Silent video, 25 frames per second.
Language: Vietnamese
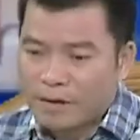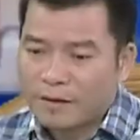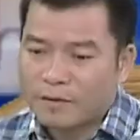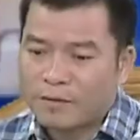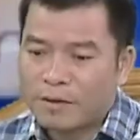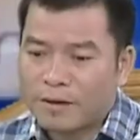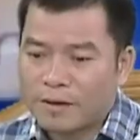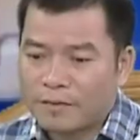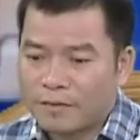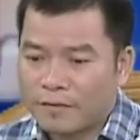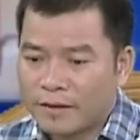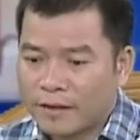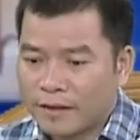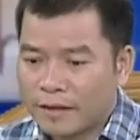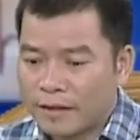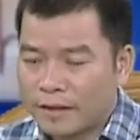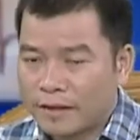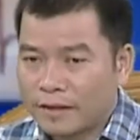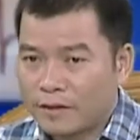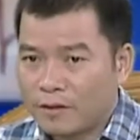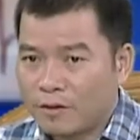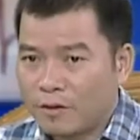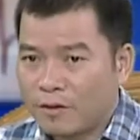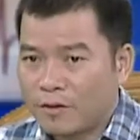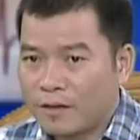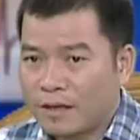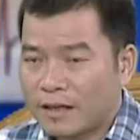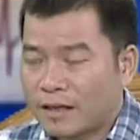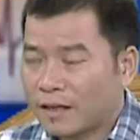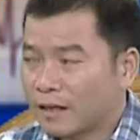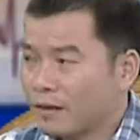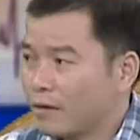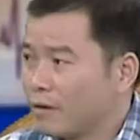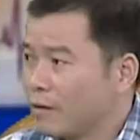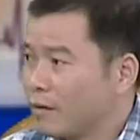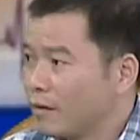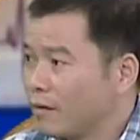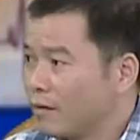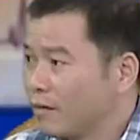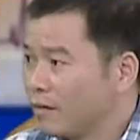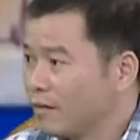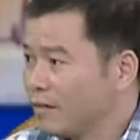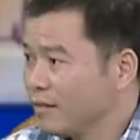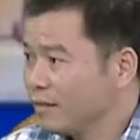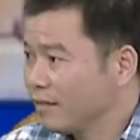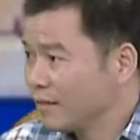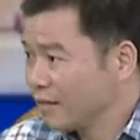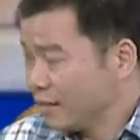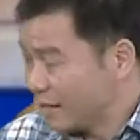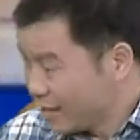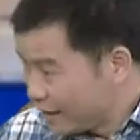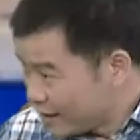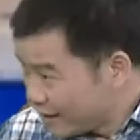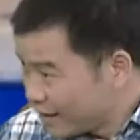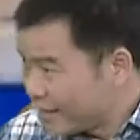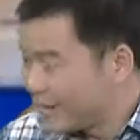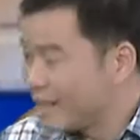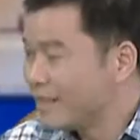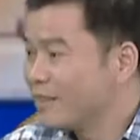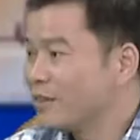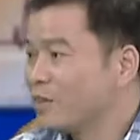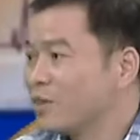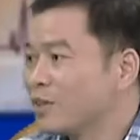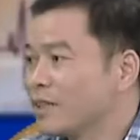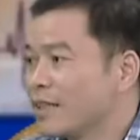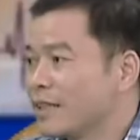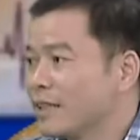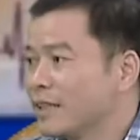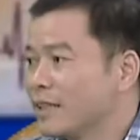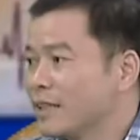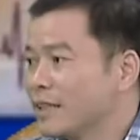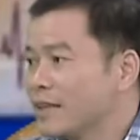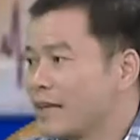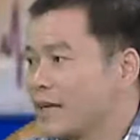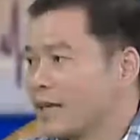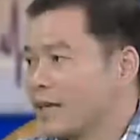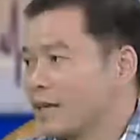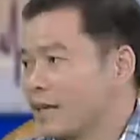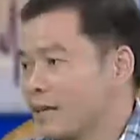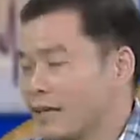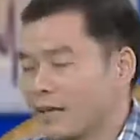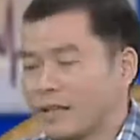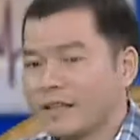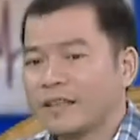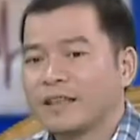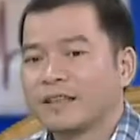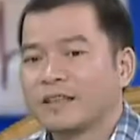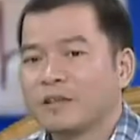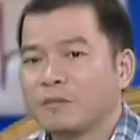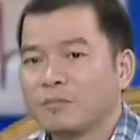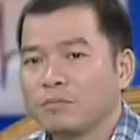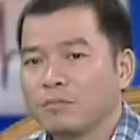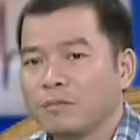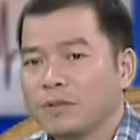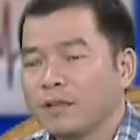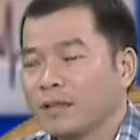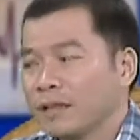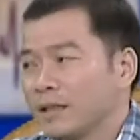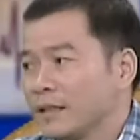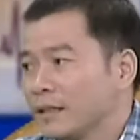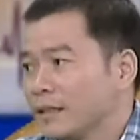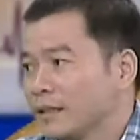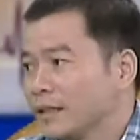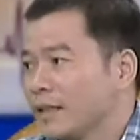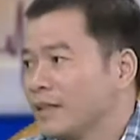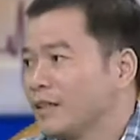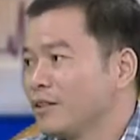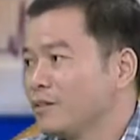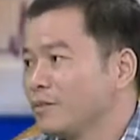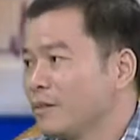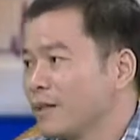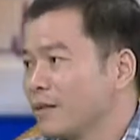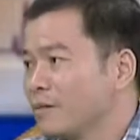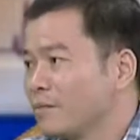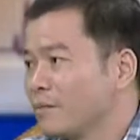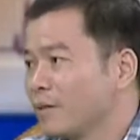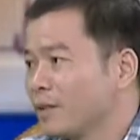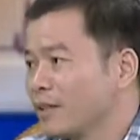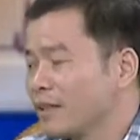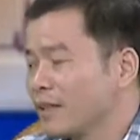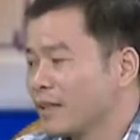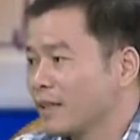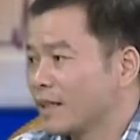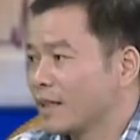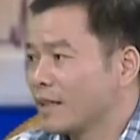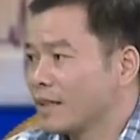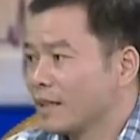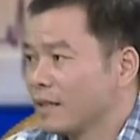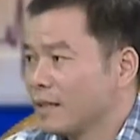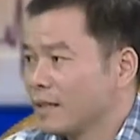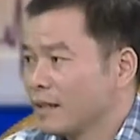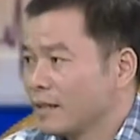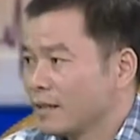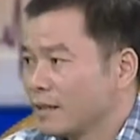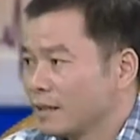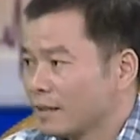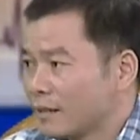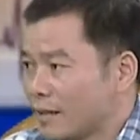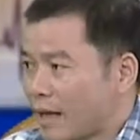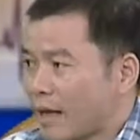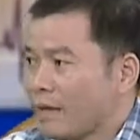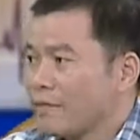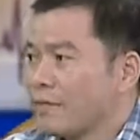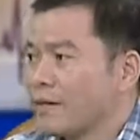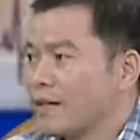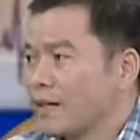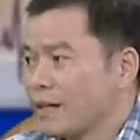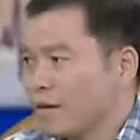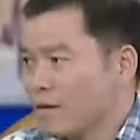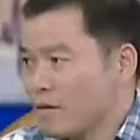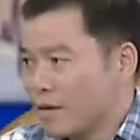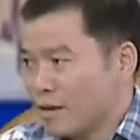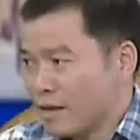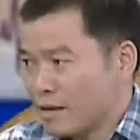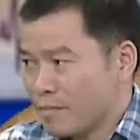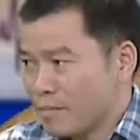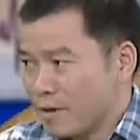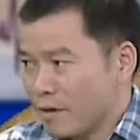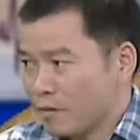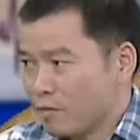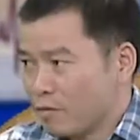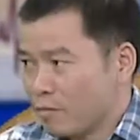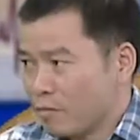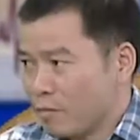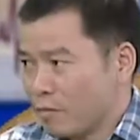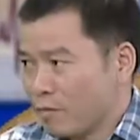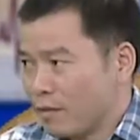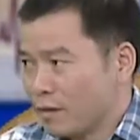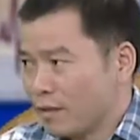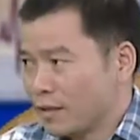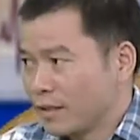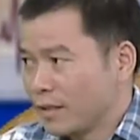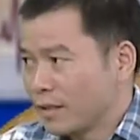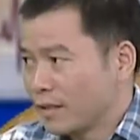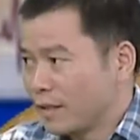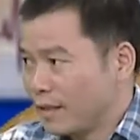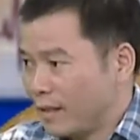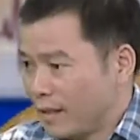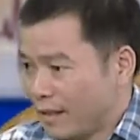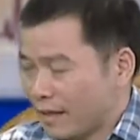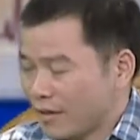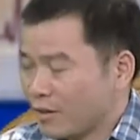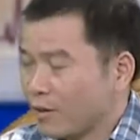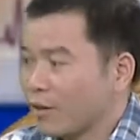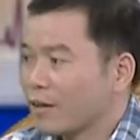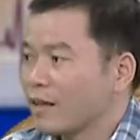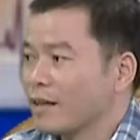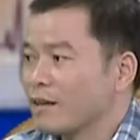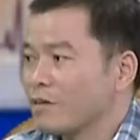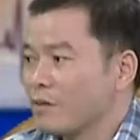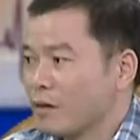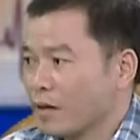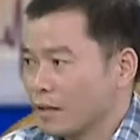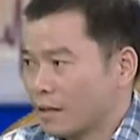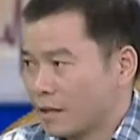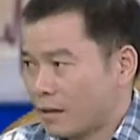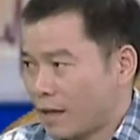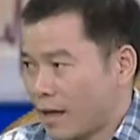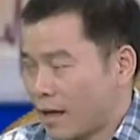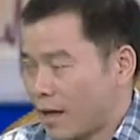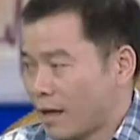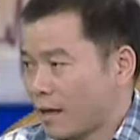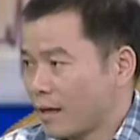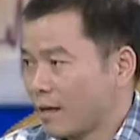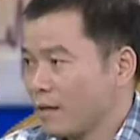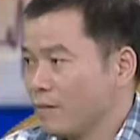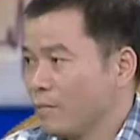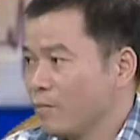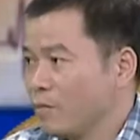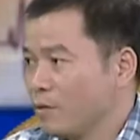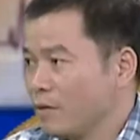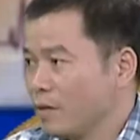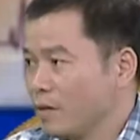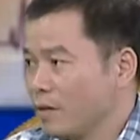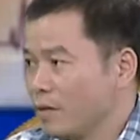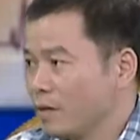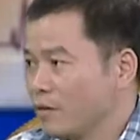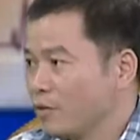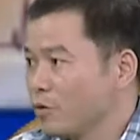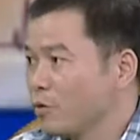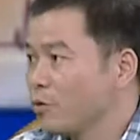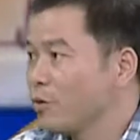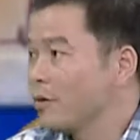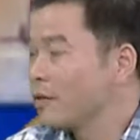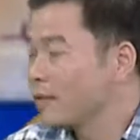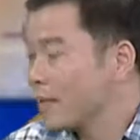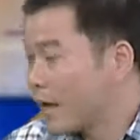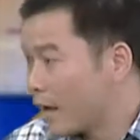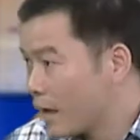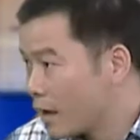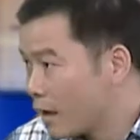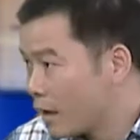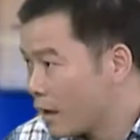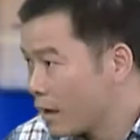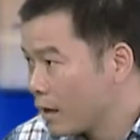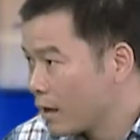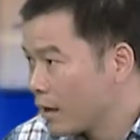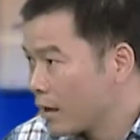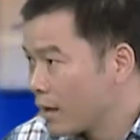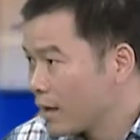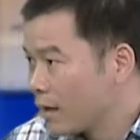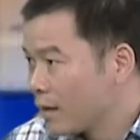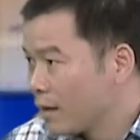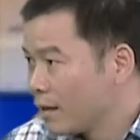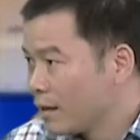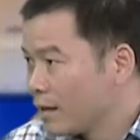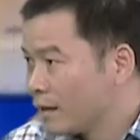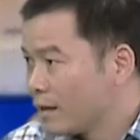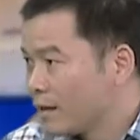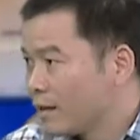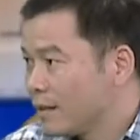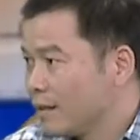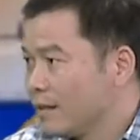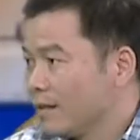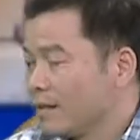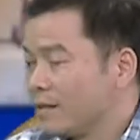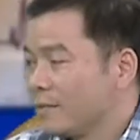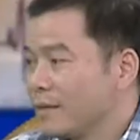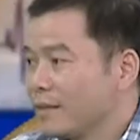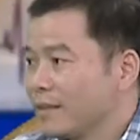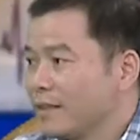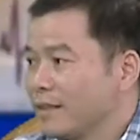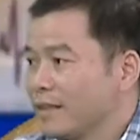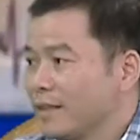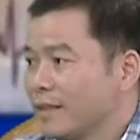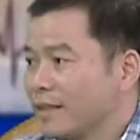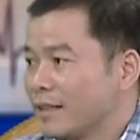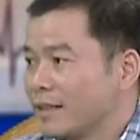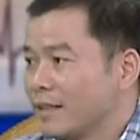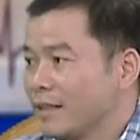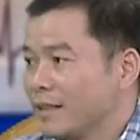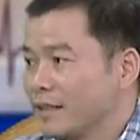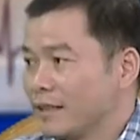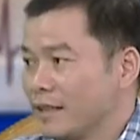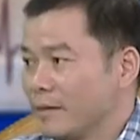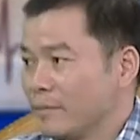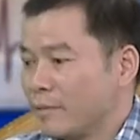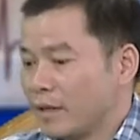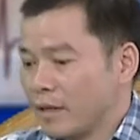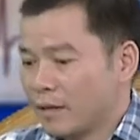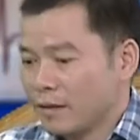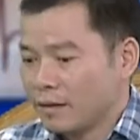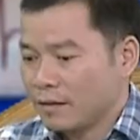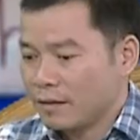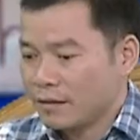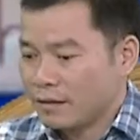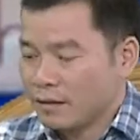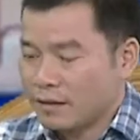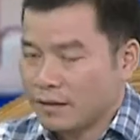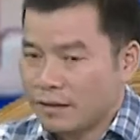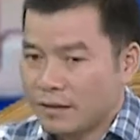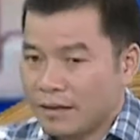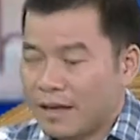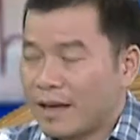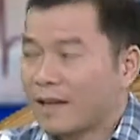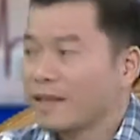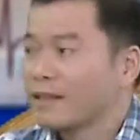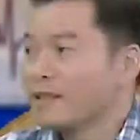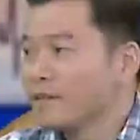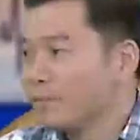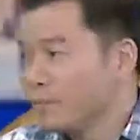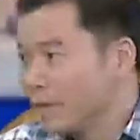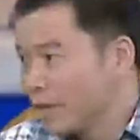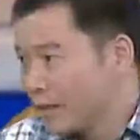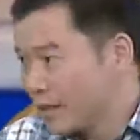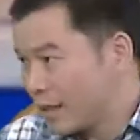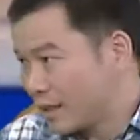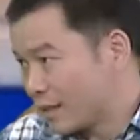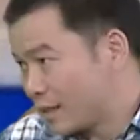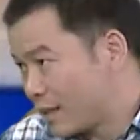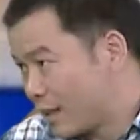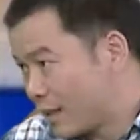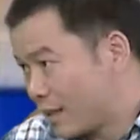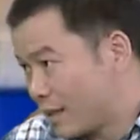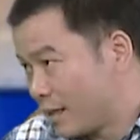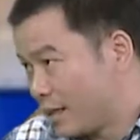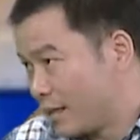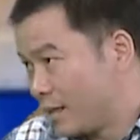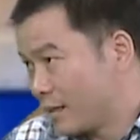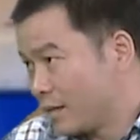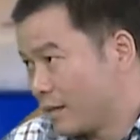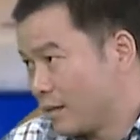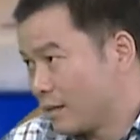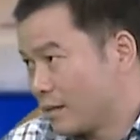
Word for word: khoăn về cái chỗ là có những ý kiến cho rằng như thế này ngay cả trong uh, dân chúng ta cũng nói rằng là tại vì Khánh Hòa năm nào cũng bùng phát dịch là do Khánh Hòa thả cái mũi sốt huyết ra thế thì bác sĩ giải thích xem là à, đã chứng minh rằng là ở